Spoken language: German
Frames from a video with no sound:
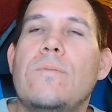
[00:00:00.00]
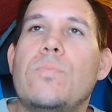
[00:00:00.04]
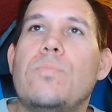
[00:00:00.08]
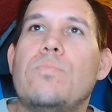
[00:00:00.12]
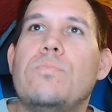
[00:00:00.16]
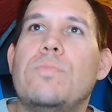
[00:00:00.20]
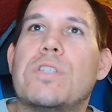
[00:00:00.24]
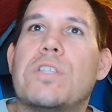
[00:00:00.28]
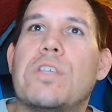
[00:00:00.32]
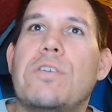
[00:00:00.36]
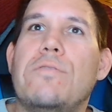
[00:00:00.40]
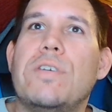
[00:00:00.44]

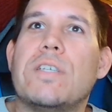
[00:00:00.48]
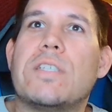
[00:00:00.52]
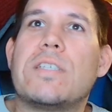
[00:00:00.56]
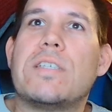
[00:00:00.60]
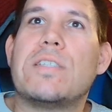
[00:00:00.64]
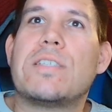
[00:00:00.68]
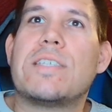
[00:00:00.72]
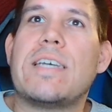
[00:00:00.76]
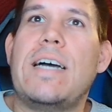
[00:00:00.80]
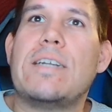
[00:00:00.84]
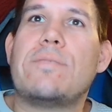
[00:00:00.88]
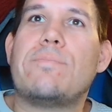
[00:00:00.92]
Mit gewisser
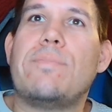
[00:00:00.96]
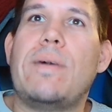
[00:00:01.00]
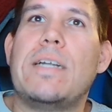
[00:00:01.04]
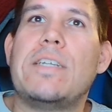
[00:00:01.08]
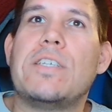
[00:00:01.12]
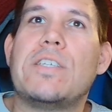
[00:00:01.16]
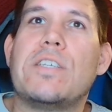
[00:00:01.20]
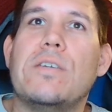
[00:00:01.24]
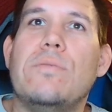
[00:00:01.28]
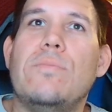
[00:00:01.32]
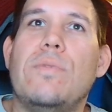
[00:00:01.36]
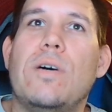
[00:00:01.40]
Zeit meine
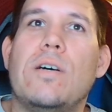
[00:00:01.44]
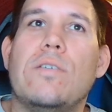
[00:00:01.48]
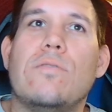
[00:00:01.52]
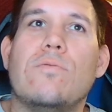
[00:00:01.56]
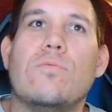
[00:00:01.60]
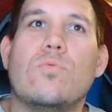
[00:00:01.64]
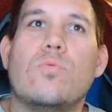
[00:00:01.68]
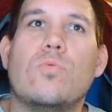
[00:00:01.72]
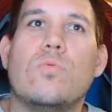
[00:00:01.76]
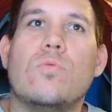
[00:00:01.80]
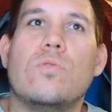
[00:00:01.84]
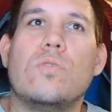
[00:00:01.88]
ich immer,
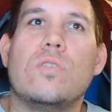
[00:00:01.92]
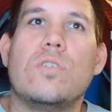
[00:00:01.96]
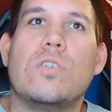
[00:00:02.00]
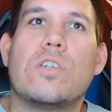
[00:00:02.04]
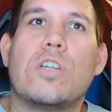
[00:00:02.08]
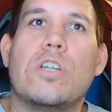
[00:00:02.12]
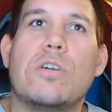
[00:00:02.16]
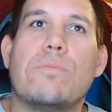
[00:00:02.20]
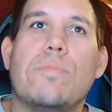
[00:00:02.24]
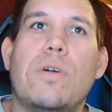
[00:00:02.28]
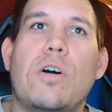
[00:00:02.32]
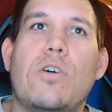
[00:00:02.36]
oh, ich
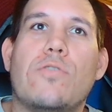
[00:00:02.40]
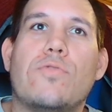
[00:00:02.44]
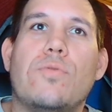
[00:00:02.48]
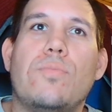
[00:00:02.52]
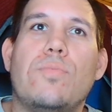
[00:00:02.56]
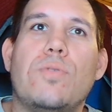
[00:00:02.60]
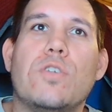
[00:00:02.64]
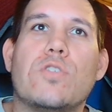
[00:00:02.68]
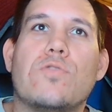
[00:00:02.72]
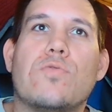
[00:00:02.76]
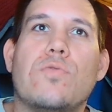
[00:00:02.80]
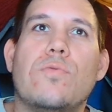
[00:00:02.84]
klicke mal auf die
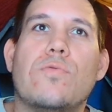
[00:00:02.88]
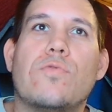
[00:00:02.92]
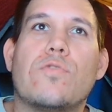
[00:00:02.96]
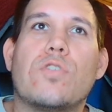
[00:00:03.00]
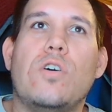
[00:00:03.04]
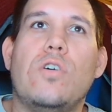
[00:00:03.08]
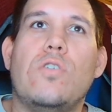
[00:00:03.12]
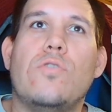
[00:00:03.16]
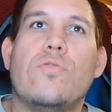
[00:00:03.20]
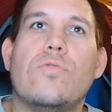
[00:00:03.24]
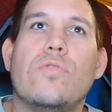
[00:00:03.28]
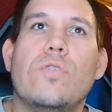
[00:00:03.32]
PS5
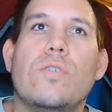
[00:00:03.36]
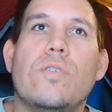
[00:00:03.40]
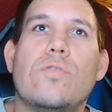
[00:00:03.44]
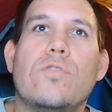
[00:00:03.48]
drauf.